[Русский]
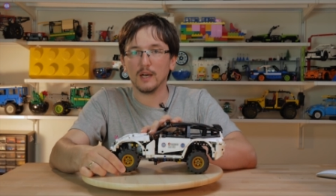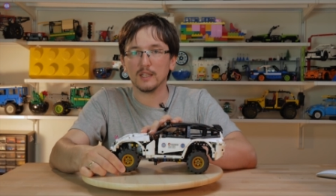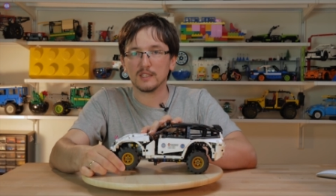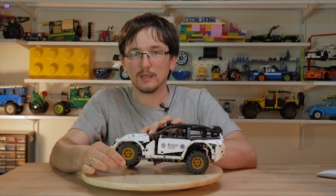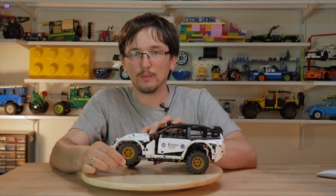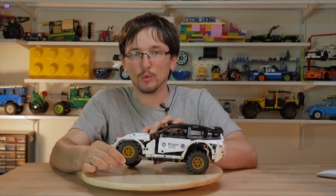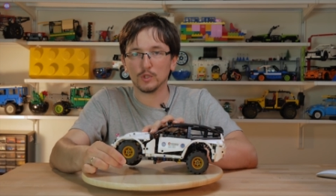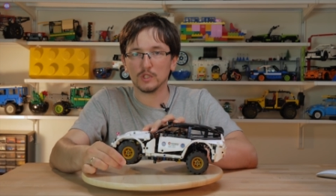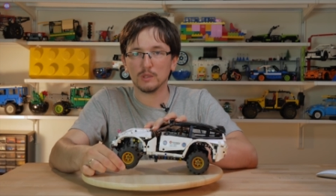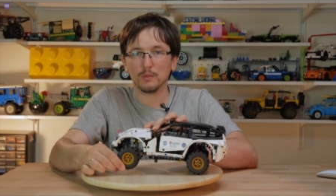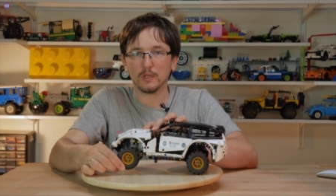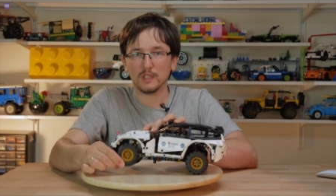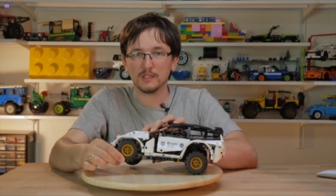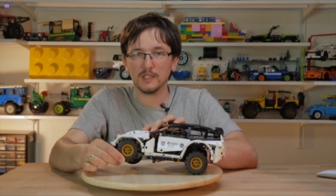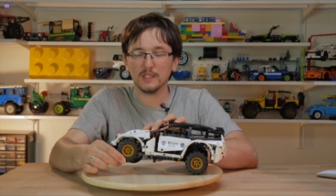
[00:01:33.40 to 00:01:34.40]
отработать
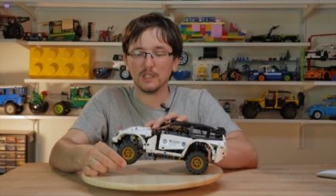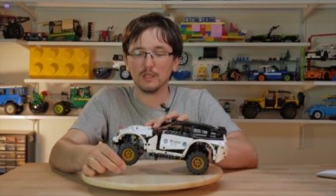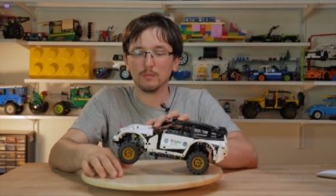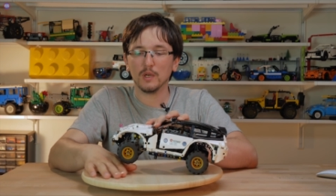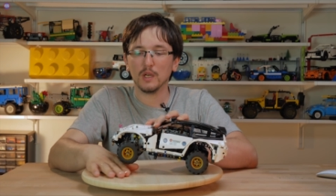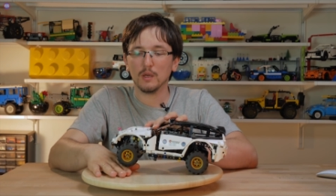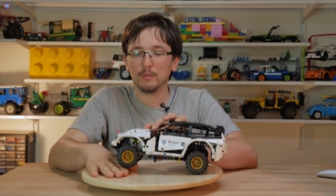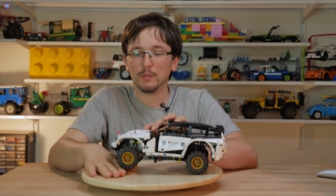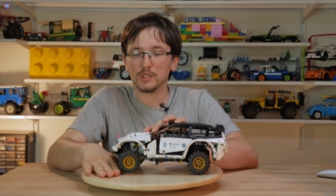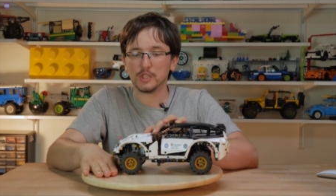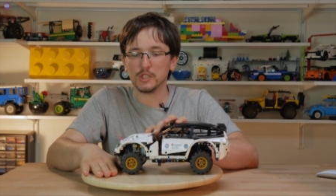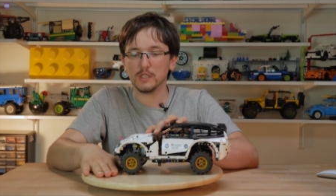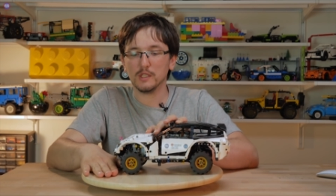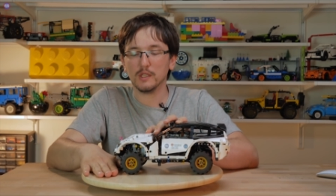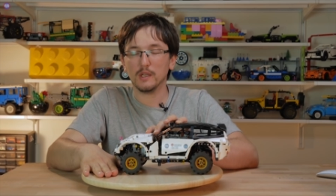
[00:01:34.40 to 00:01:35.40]
амортизатором,
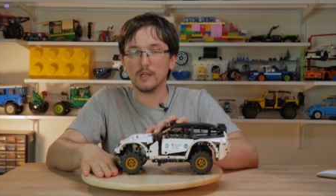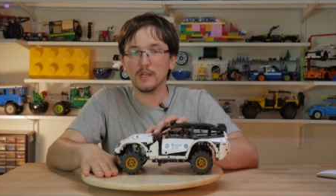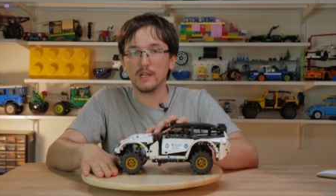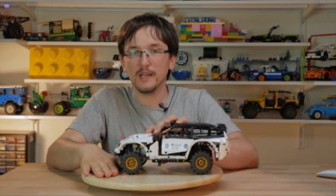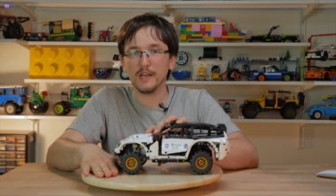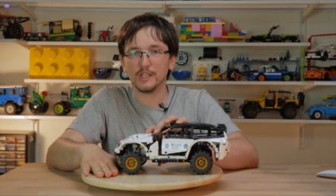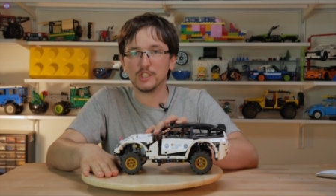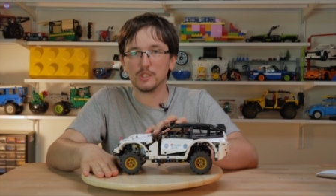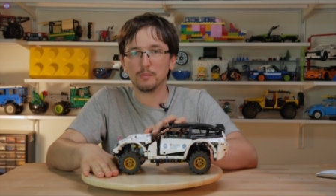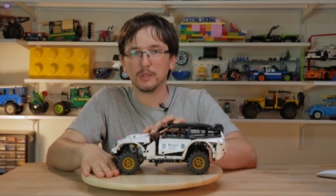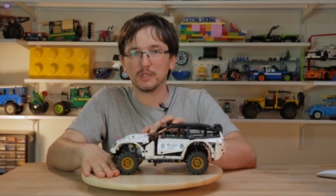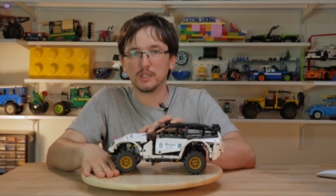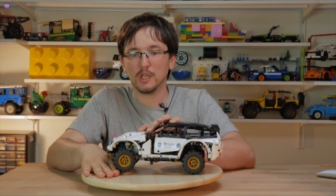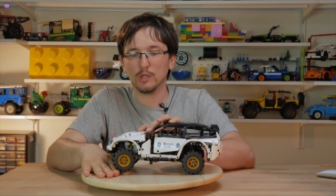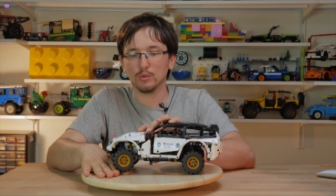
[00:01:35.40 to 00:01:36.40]
машине легче
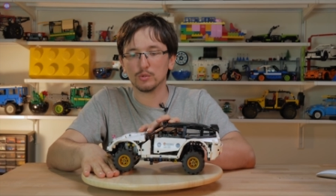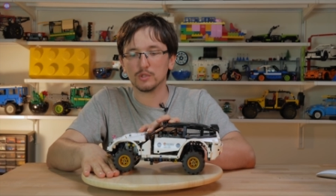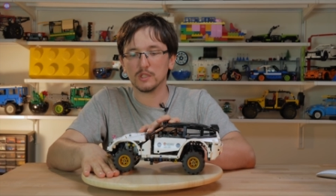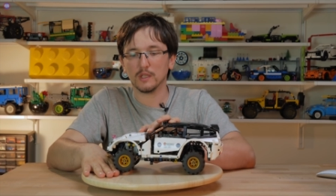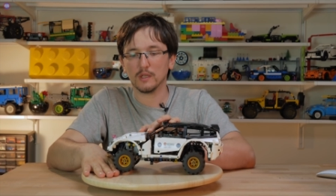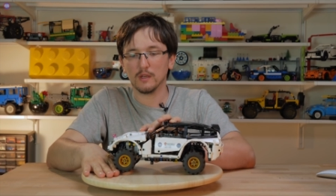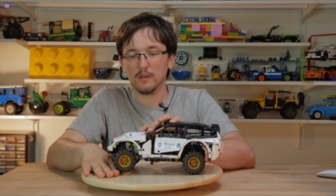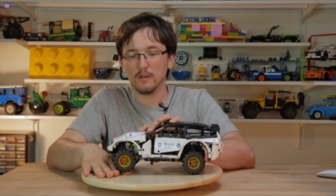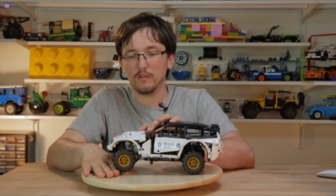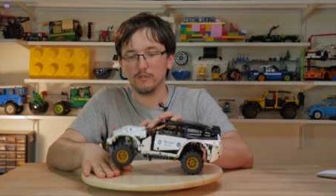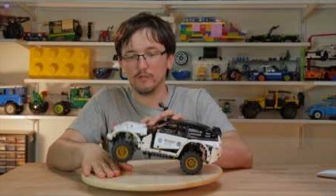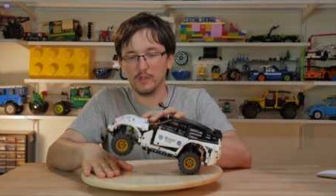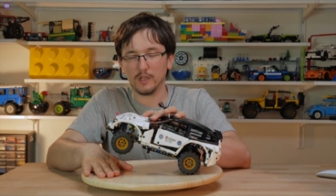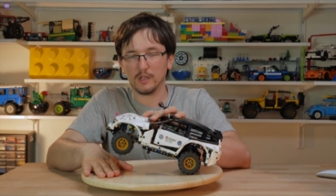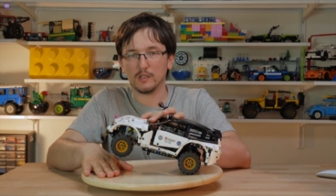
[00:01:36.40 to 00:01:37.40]
подкинуться
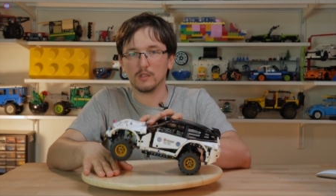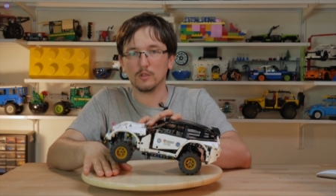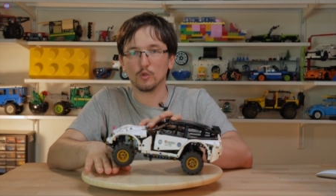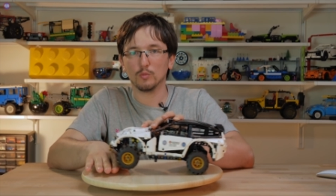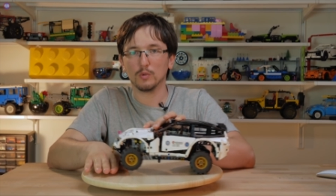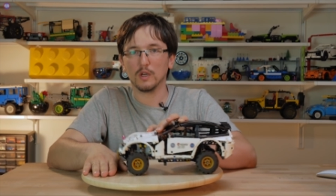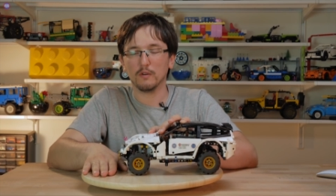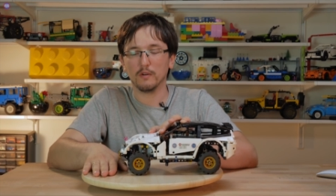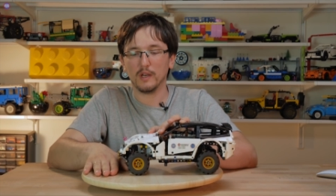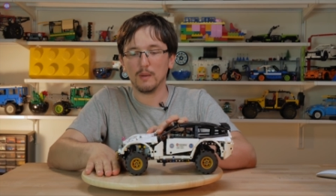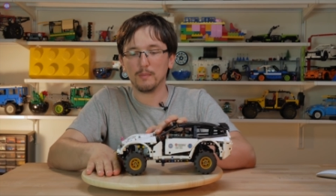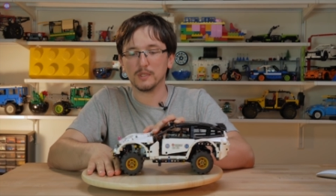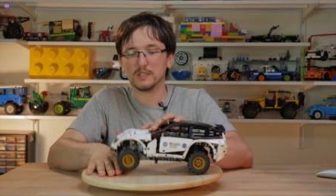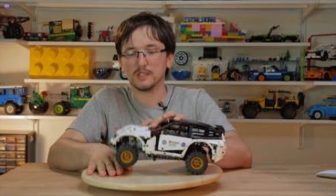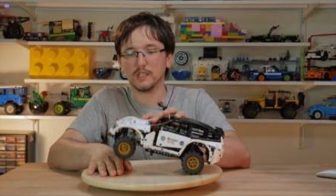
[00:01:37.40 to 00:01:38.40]
вверх, грубо
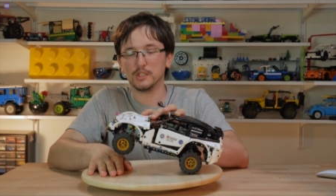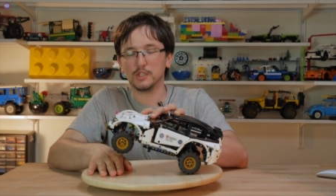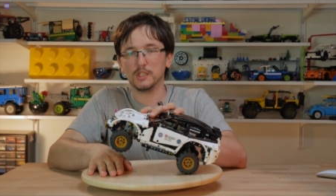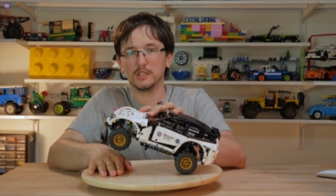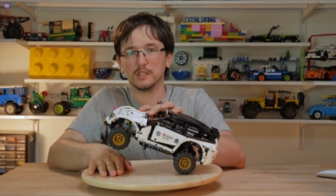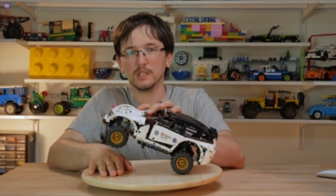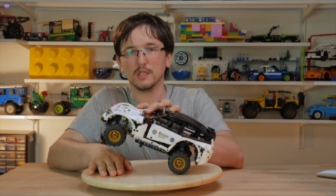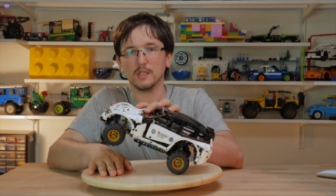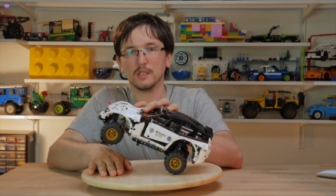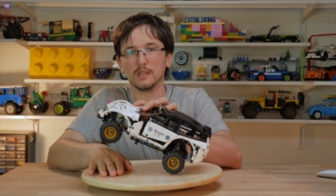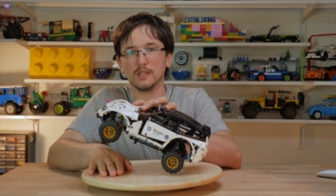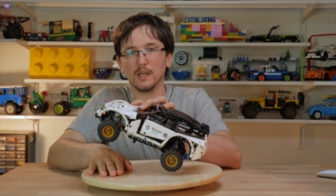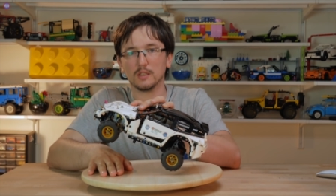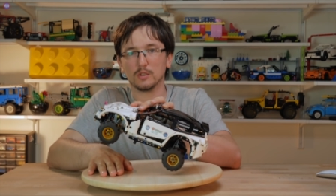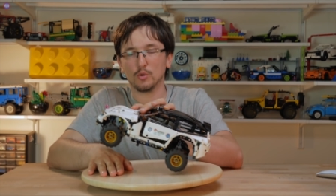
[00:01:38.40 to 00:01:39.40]
говоря, подскочить
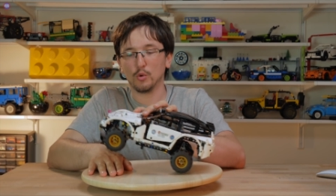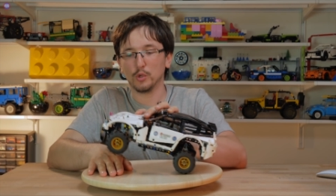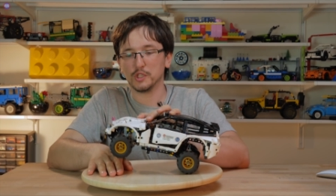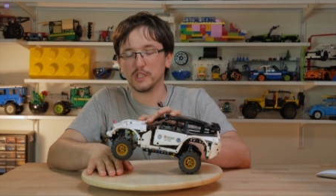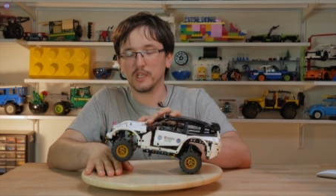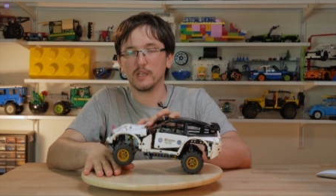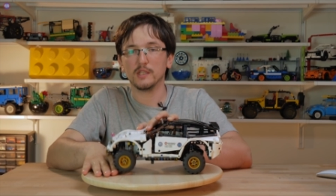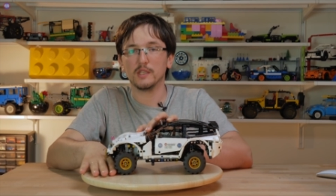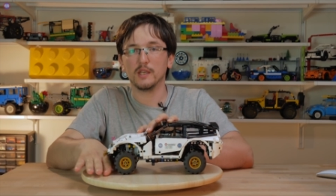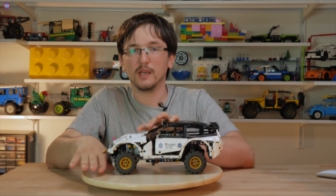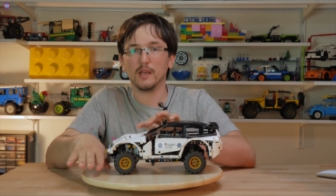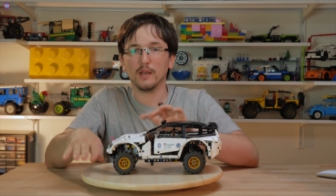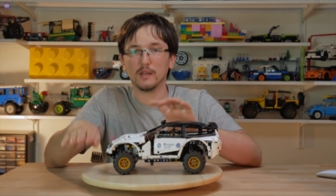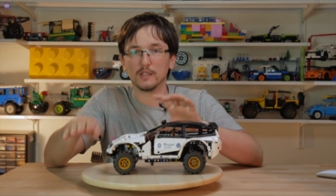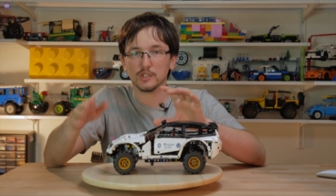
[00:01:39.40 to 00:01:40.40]
над кочкой,
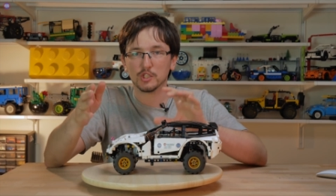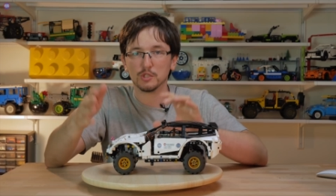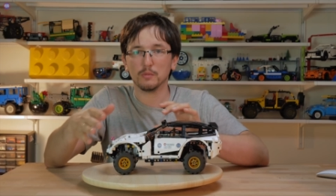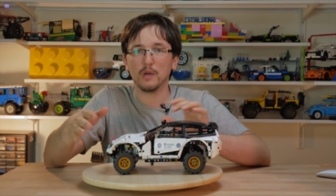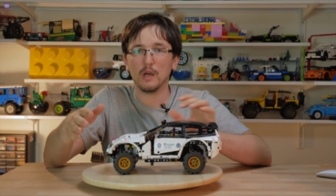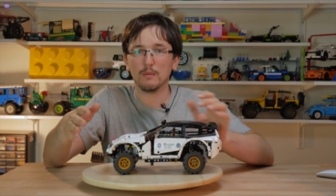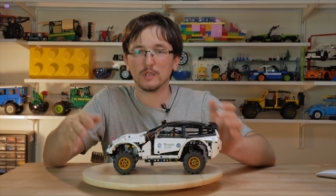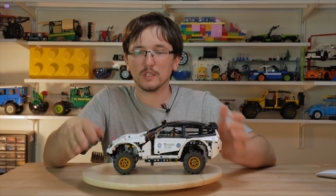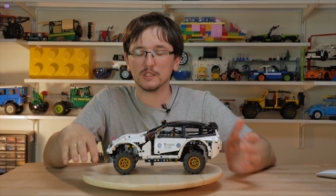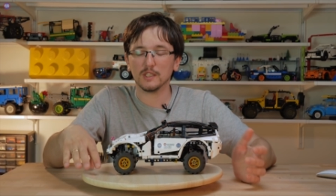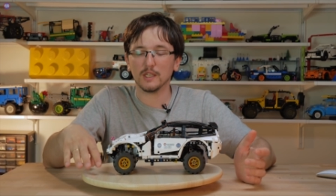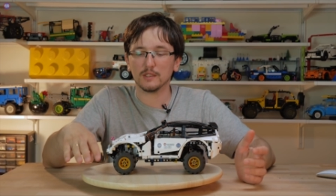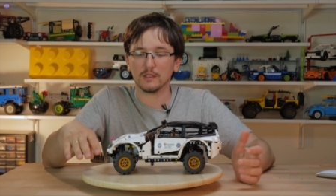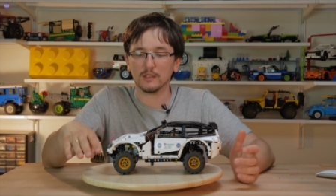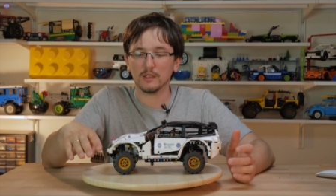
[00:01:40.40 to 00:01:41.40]
не сжимая
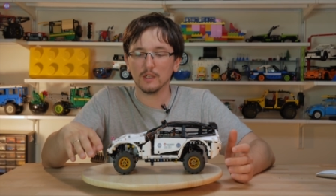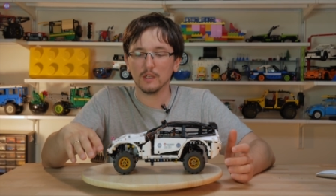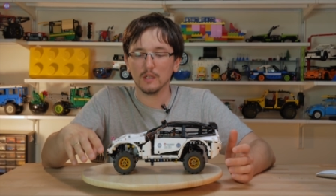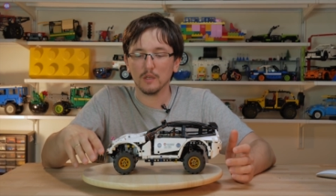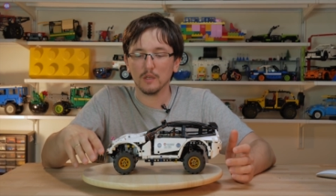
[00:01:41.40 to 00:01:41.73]
амортизатор.